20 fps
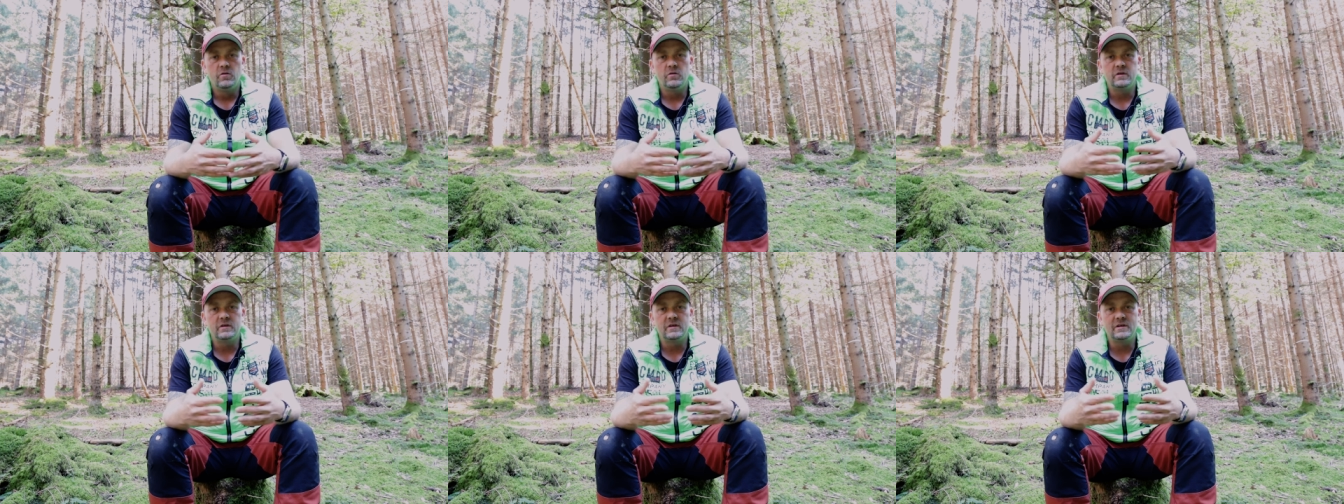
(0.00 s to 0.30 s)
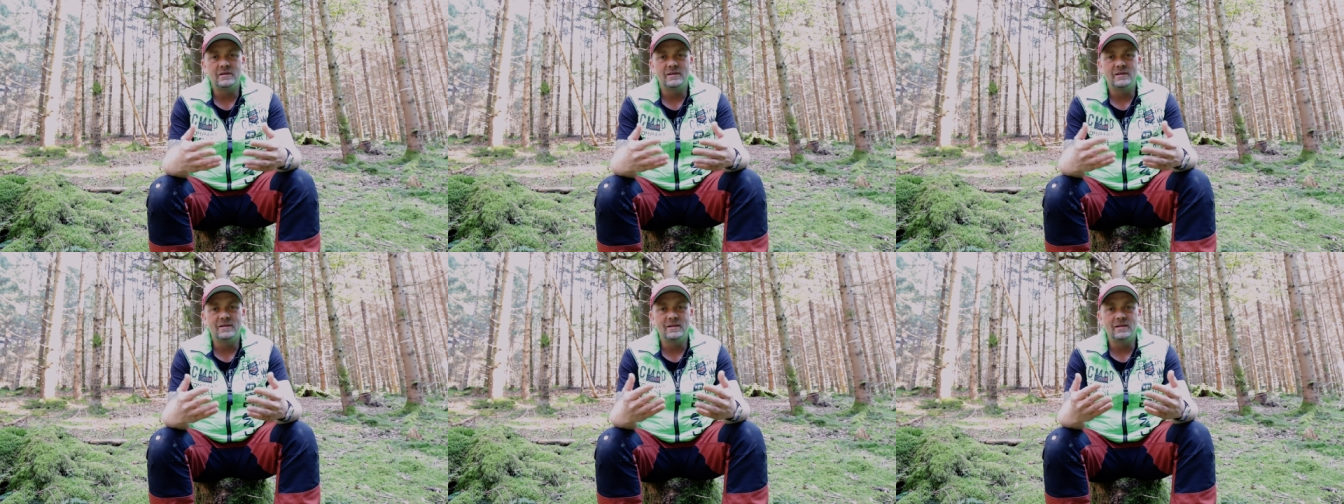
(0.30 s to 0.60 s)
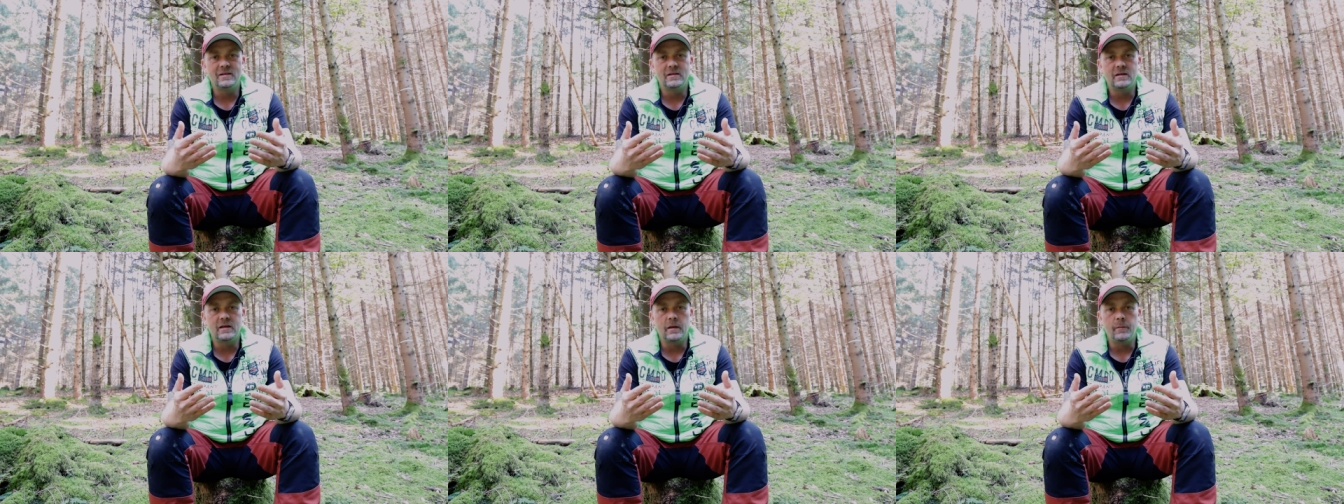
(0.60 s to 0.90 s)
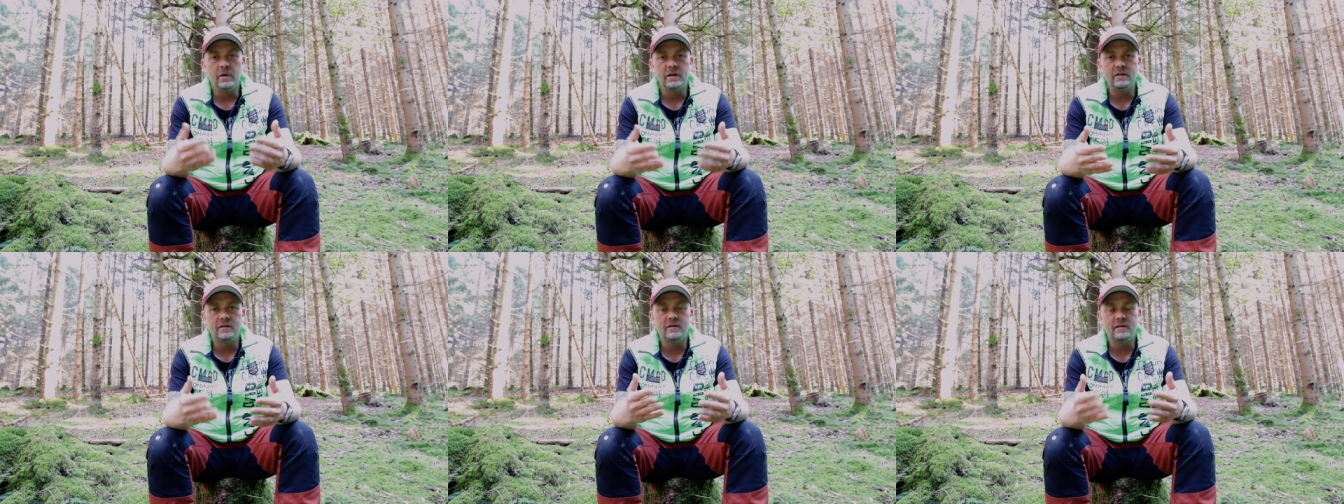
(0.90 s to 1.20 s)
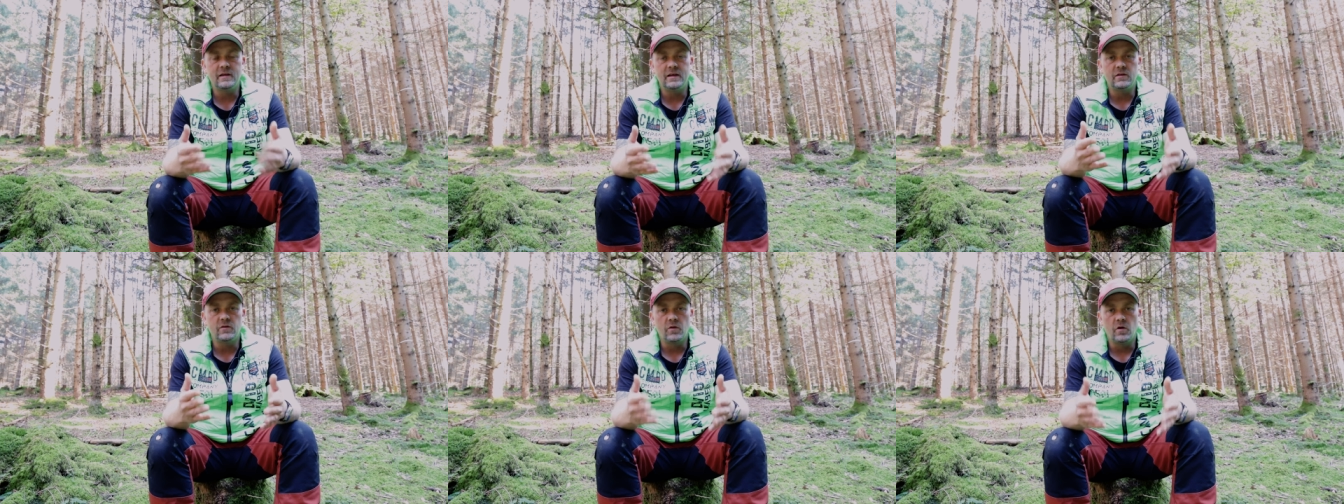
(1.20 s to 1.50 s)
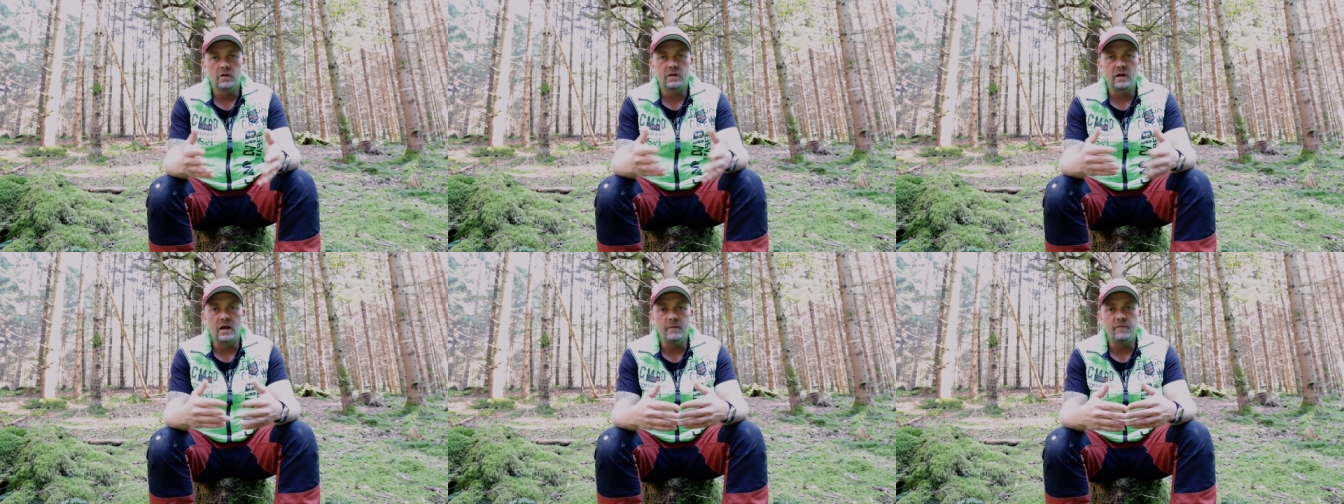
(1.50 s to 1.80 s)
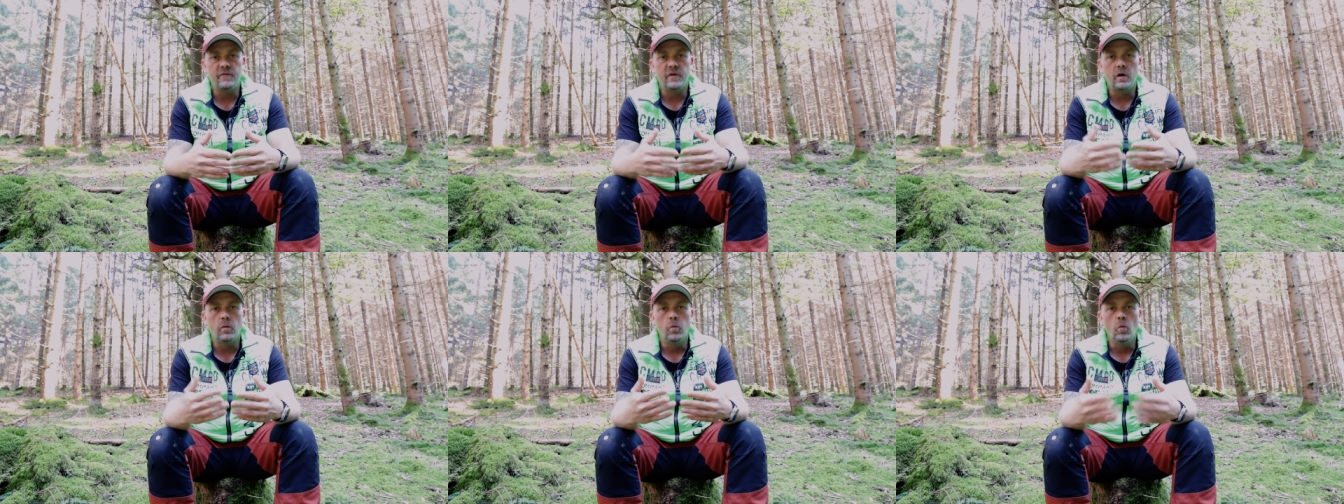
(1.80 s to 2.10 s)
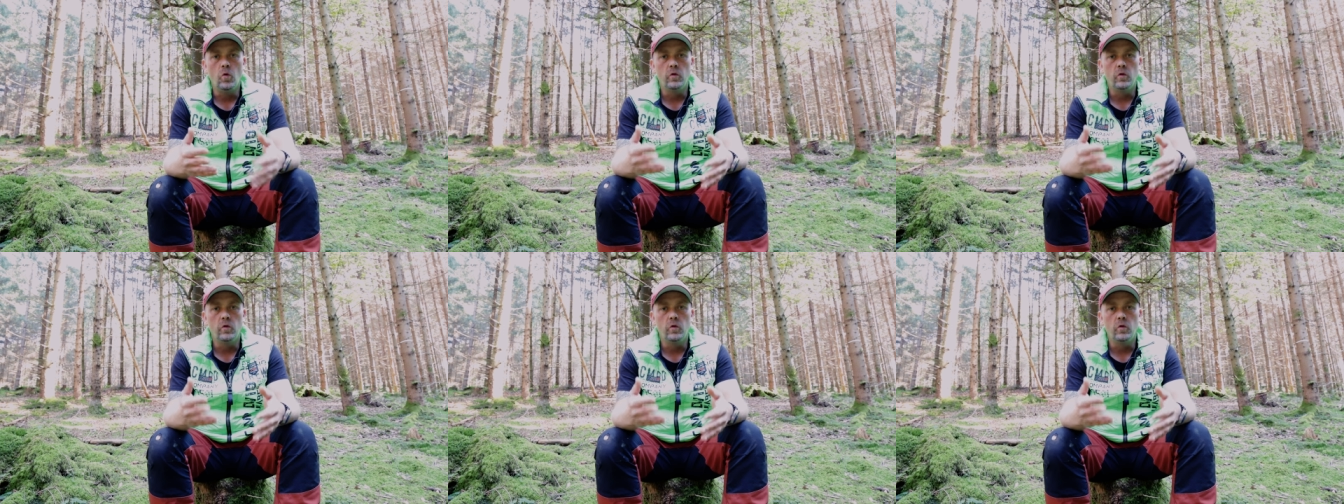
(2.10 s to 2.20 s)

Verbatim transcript: und damit sich dort einfach